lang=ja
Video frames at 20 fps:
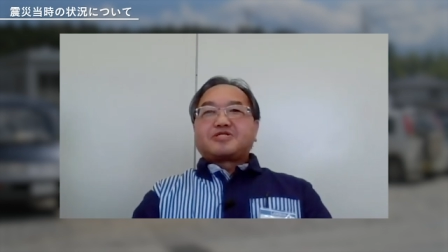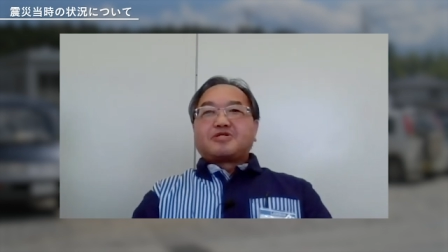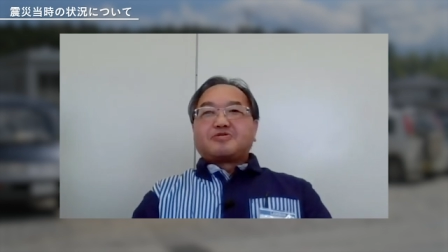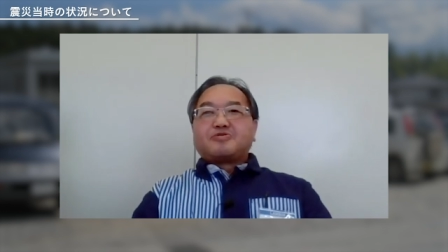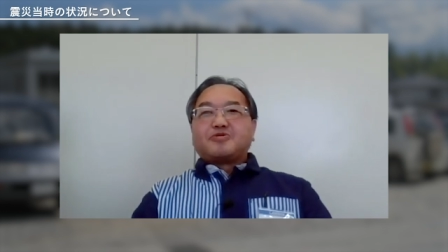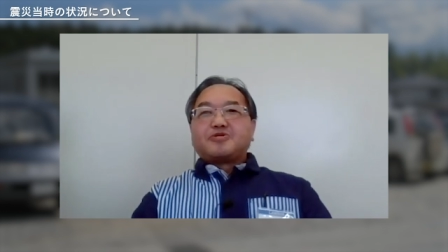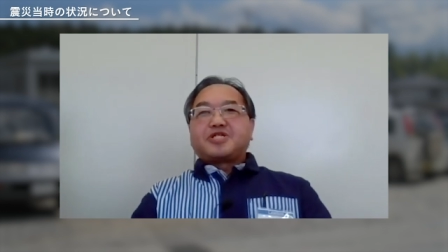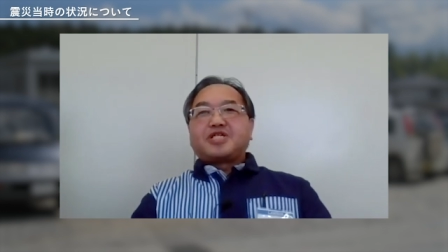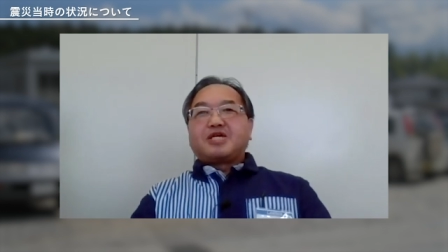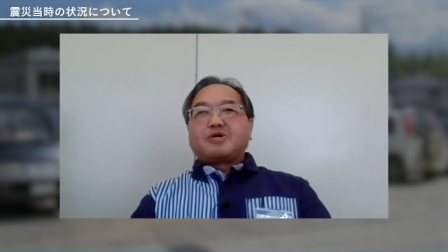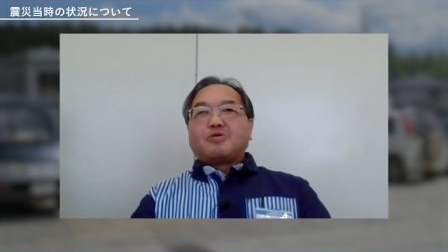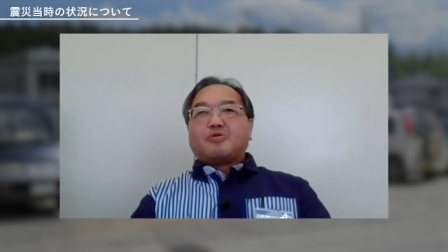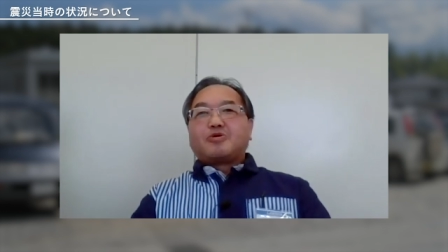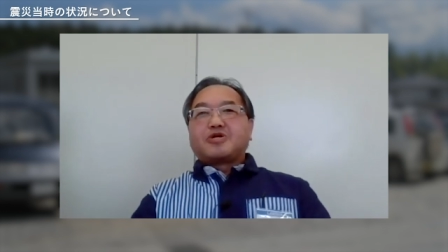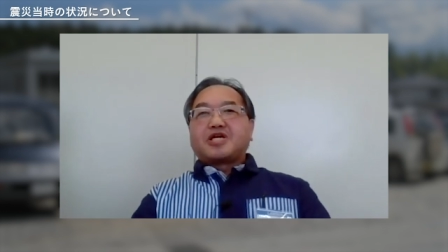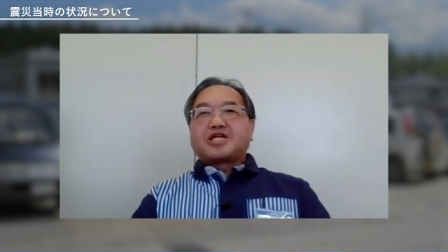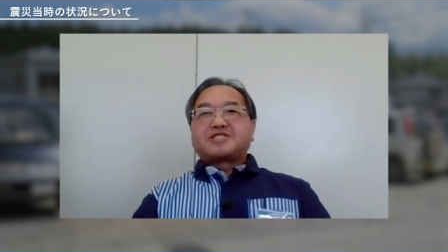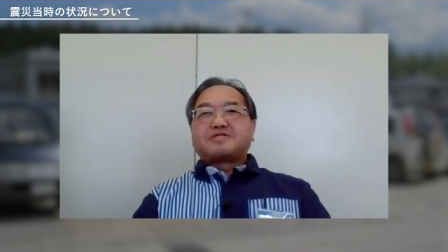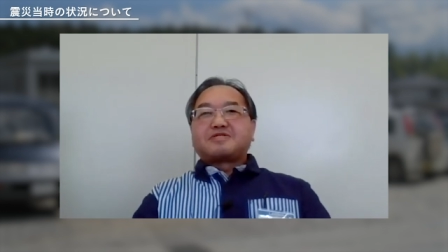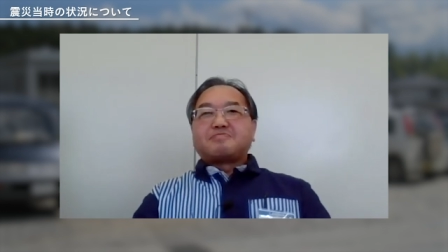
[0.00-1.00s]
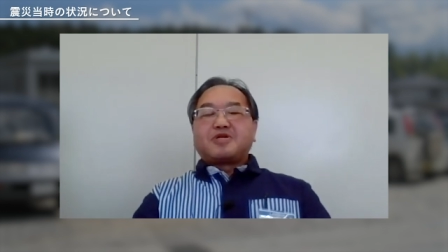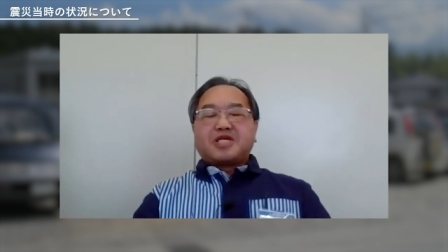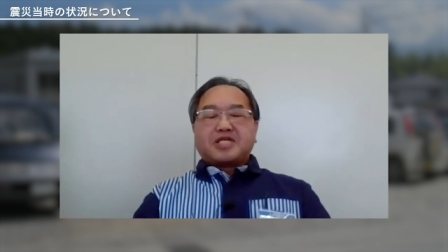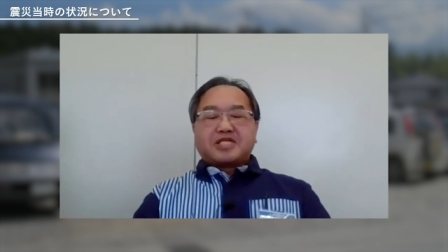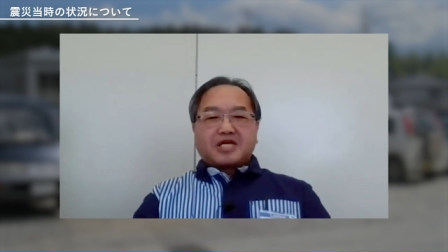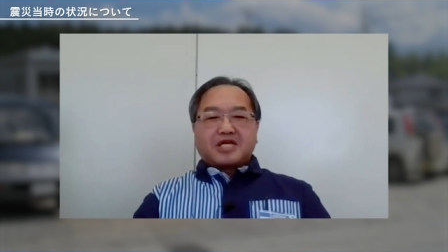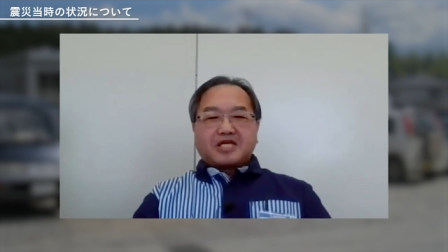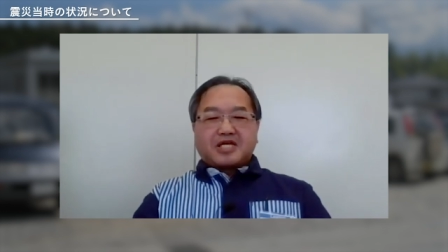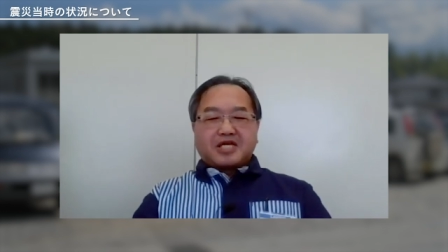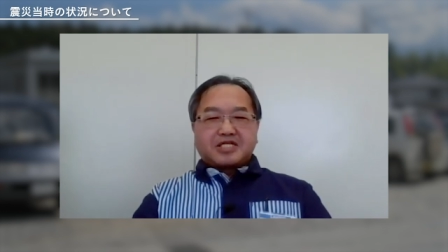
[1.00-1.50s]
その日お休みい
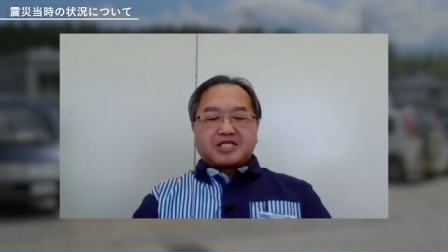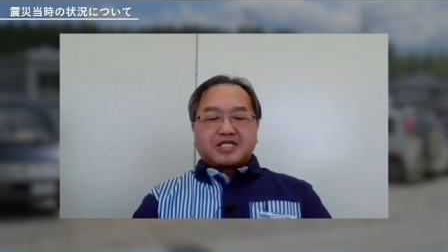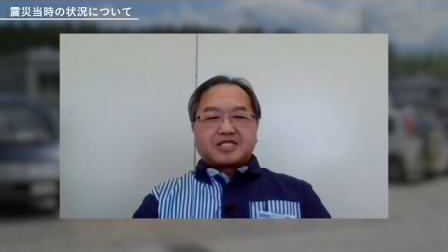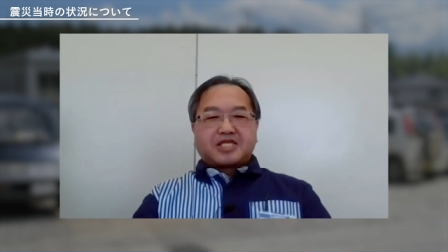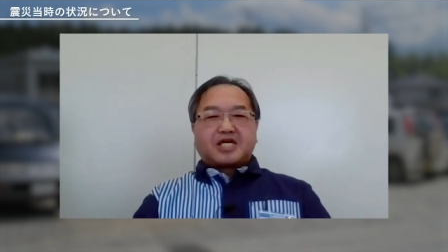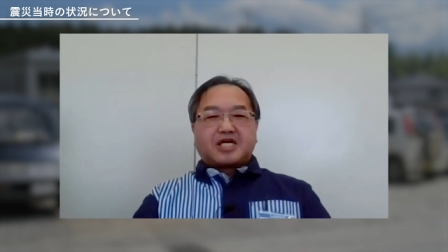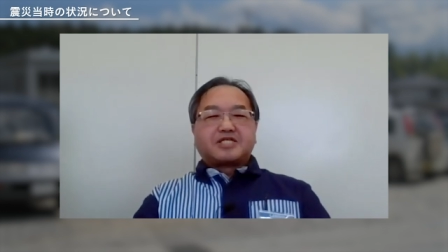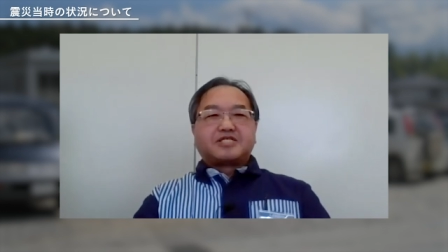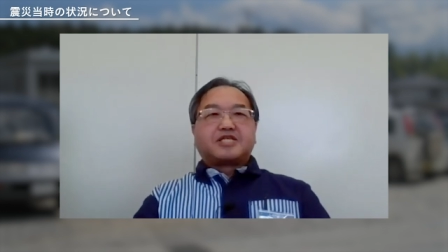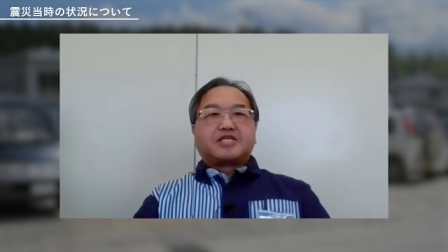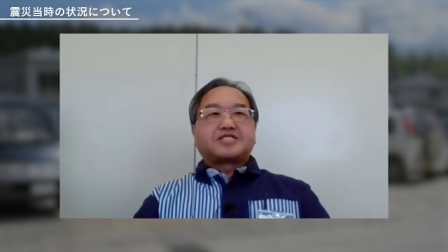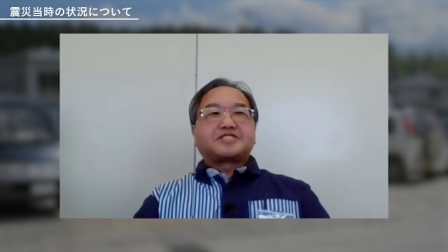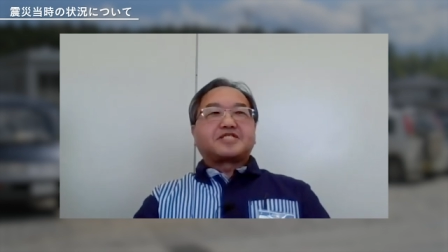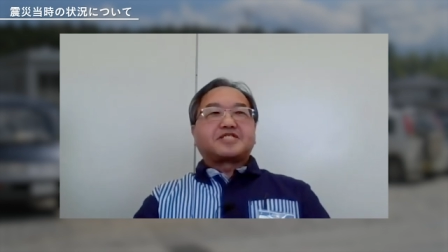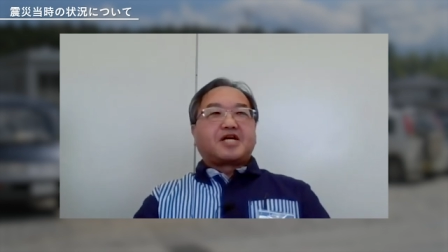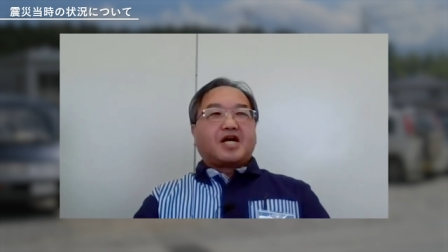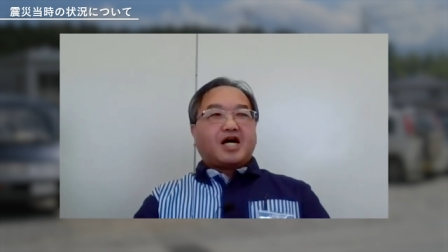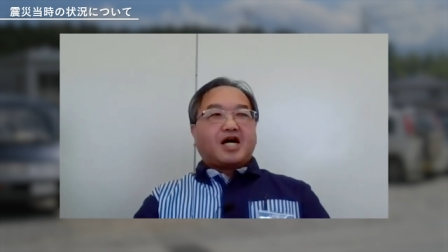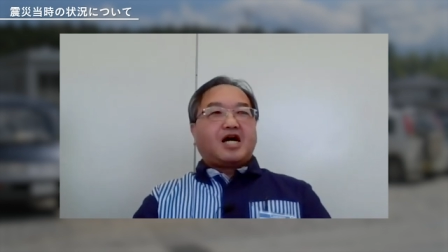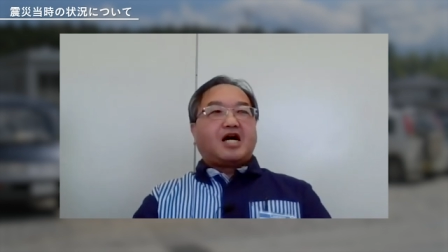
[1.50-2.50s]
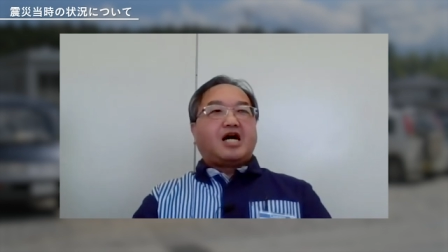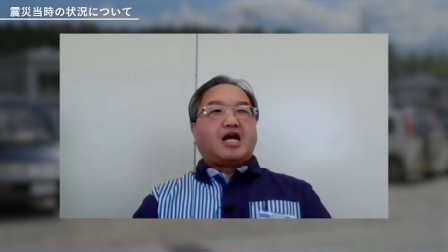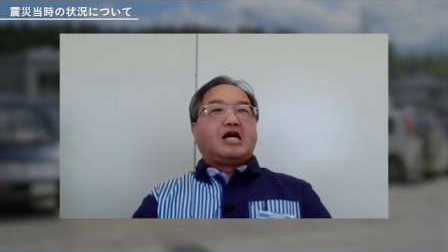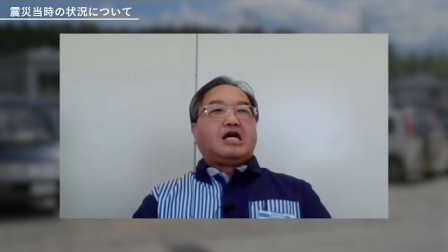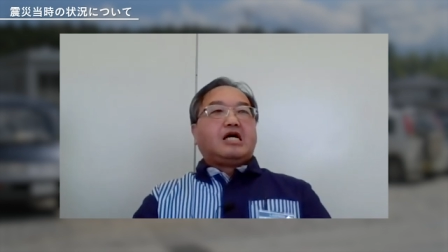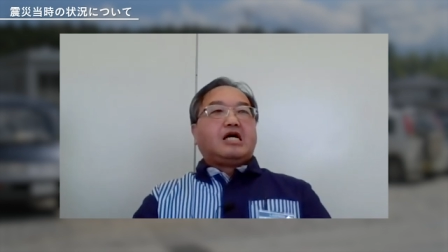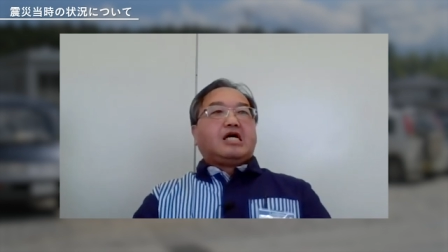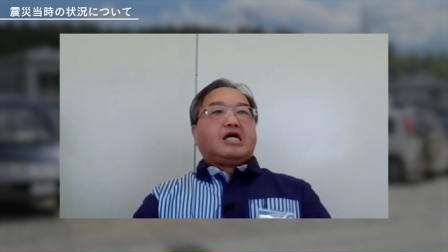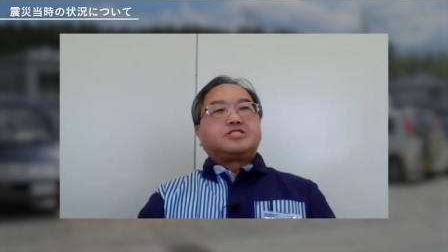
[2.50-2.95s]
ただいてたんですが